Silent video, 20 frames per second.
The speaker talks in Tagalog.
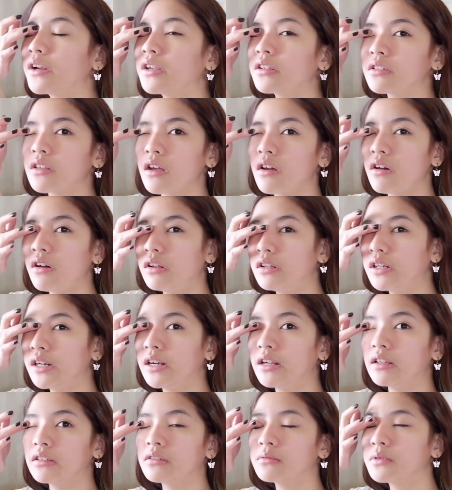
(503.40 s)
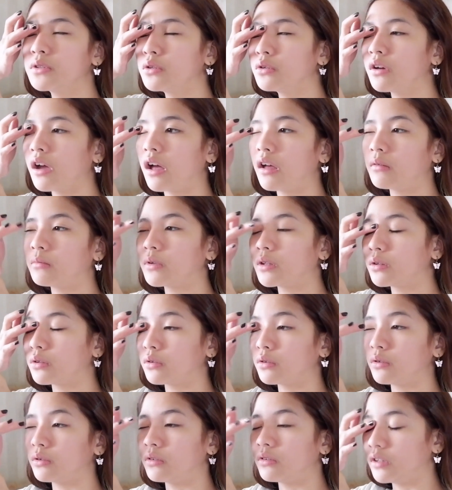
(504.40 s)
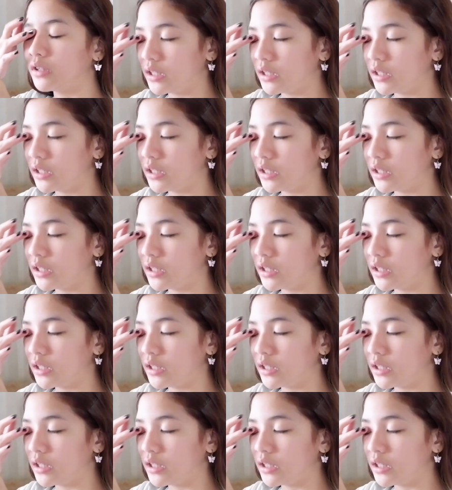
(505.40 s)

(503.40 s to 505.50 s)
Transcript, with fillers: isang color lang naman yung gamit ko.